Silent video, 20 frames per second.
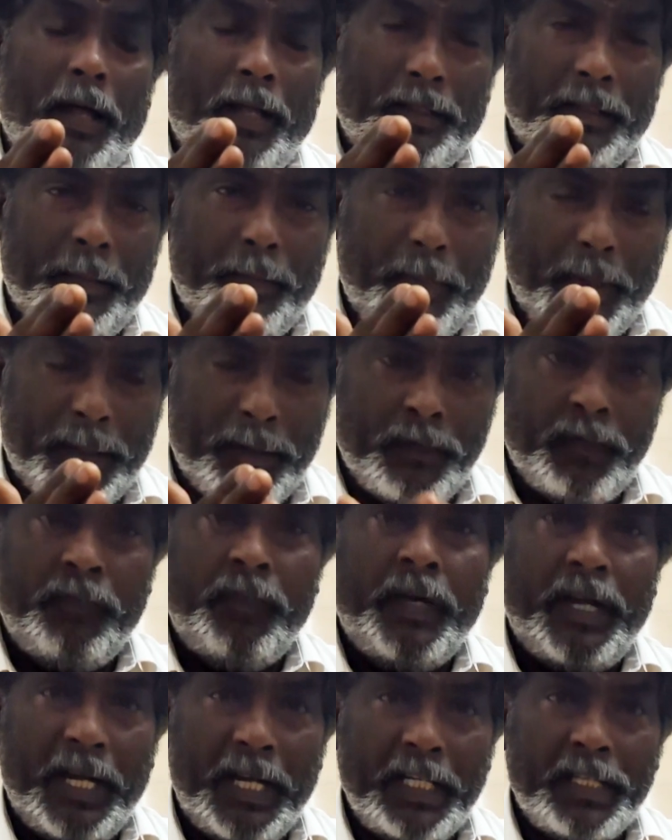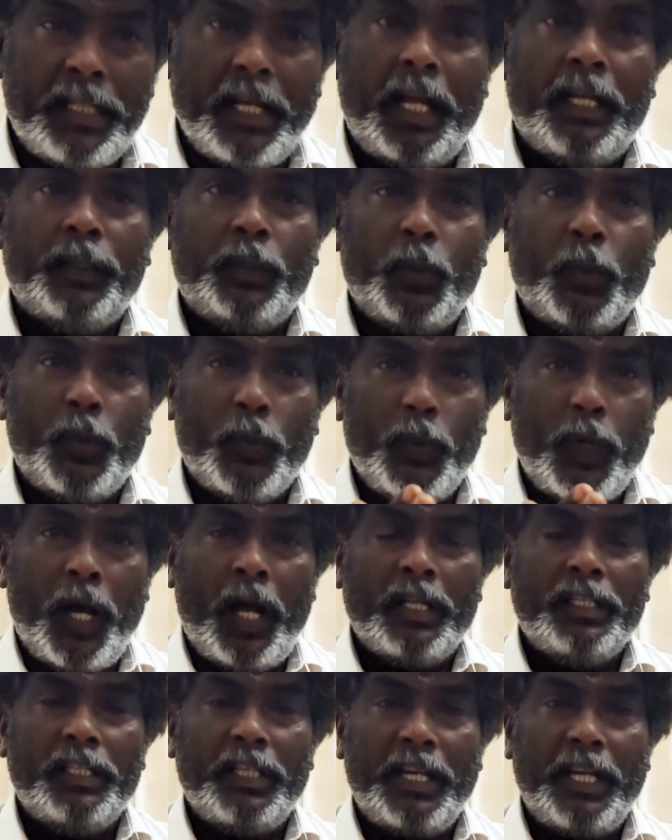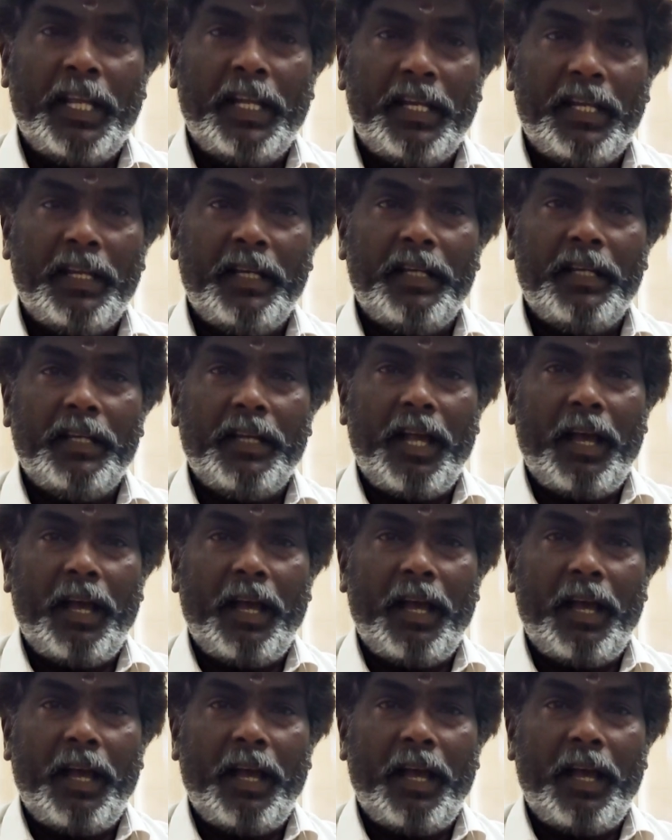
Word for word: அந்த பசும் வெண்ணை சாத்தோனும் ஆஞ்சநேயருக்கு